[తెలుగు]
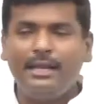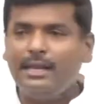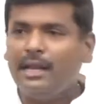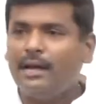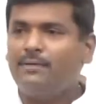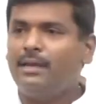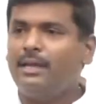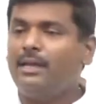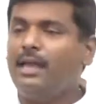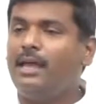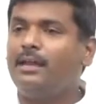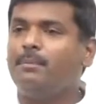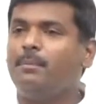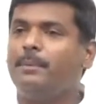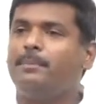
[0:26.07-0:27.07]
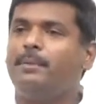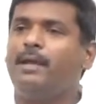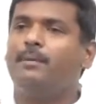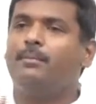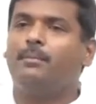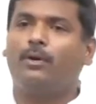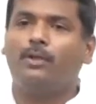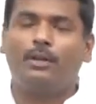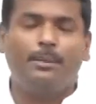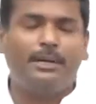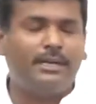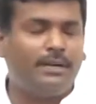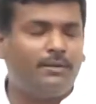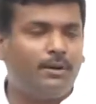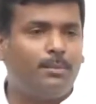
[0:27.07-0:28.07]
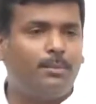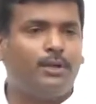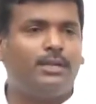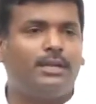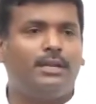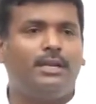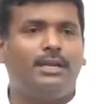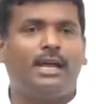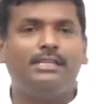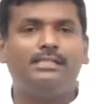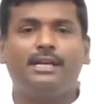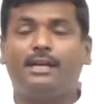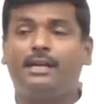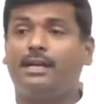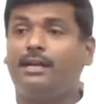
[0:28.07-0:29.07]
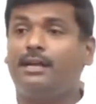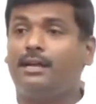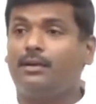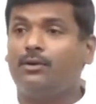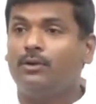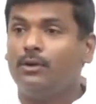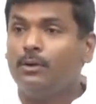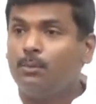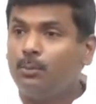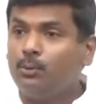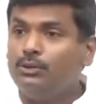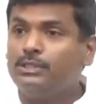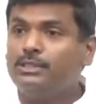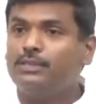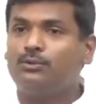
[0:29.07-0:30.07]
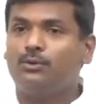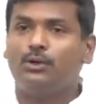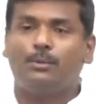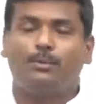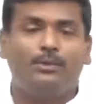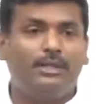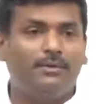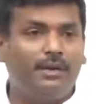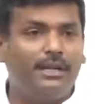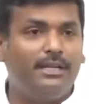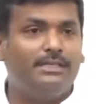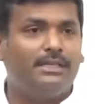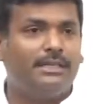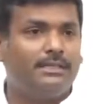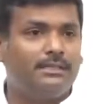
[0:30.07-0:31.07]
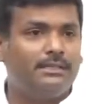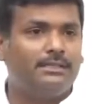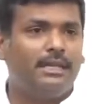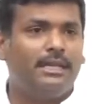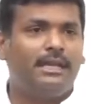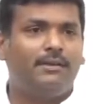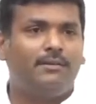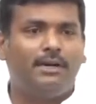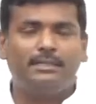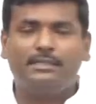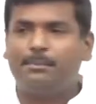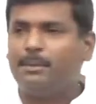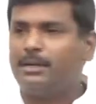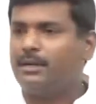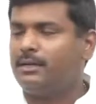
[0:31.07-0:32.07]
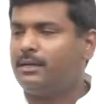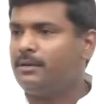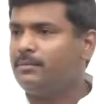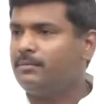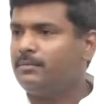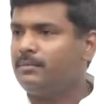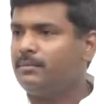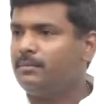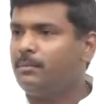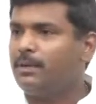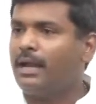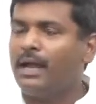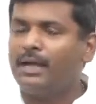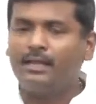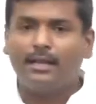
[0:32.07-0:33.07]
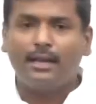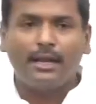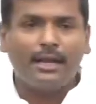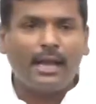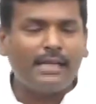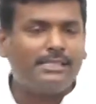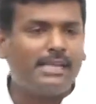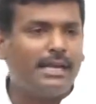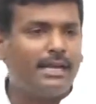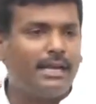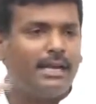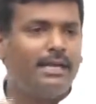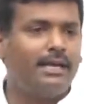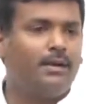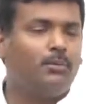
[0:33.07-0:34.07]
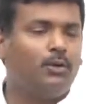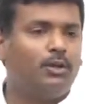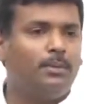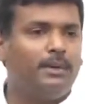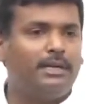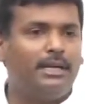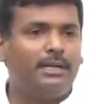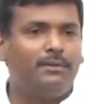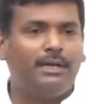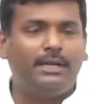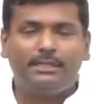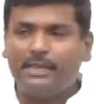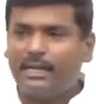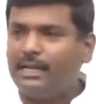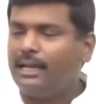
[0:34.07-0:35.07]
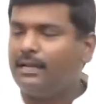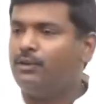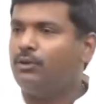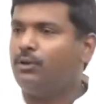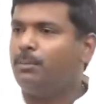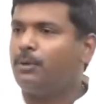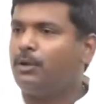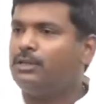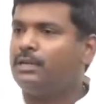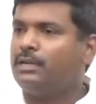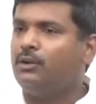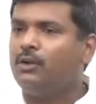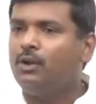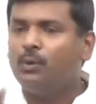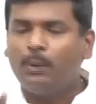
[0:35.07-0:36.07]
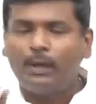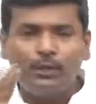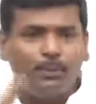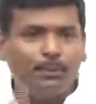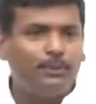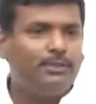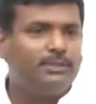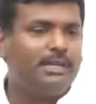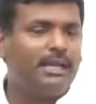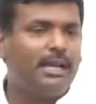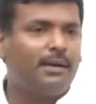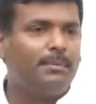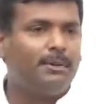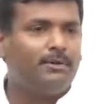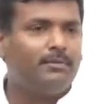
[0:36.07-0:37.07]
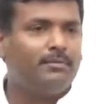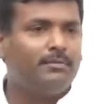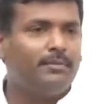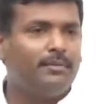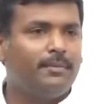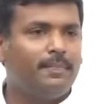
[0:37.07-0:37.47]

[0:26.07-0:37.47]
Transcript: అన్ని నావే నేను నేను మొదలుపెట్టినటువంటి ప్రాజెక్టులే రాజశేఖర రెడ్డి గారు పూర్తి చేసి ఉండకపోతే ఇవన్నీ జరిగేవా అని చెప్పని అంటాడు మరి రాజశేఖర రెడ్డి గారు మొదలుపెట్టినటువంటి జలయజ్ఞంలో ప్రాజెక్టులు ఎందుకు పూర్తి చేయలేకపోయావు